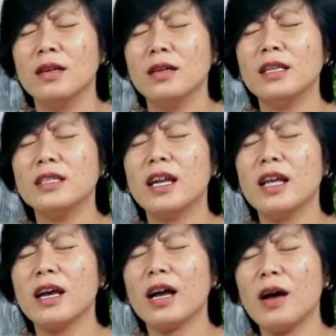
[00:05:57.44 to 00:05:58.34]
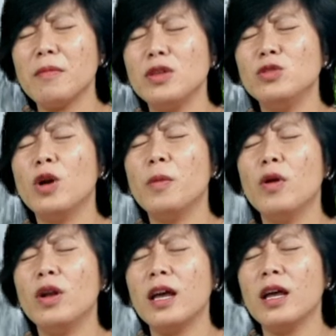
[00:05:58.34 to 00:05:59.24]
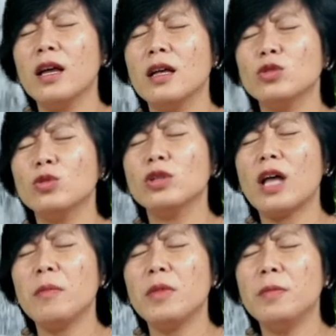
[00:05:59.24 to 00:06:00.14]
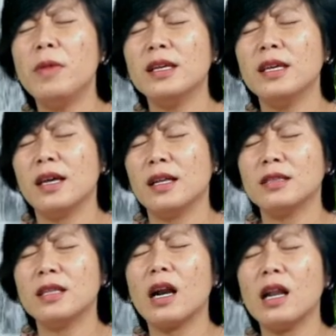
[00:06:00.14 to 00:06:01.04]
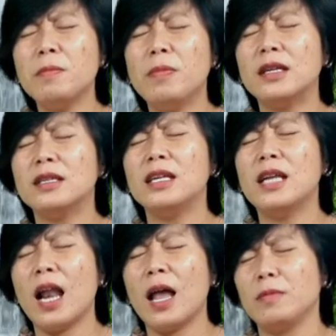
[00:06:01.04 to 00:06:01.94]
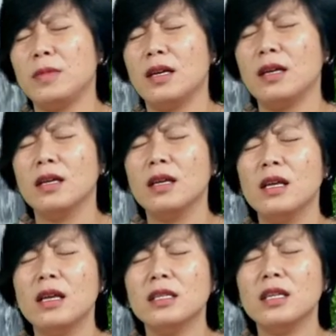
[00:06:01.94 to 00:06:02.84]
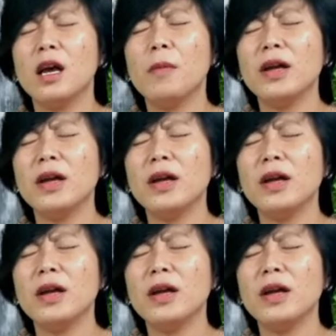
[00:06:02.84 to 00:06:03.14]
Dan kiranya kami juga boleh turut ambil bagian terlibat di dalamnya sehingga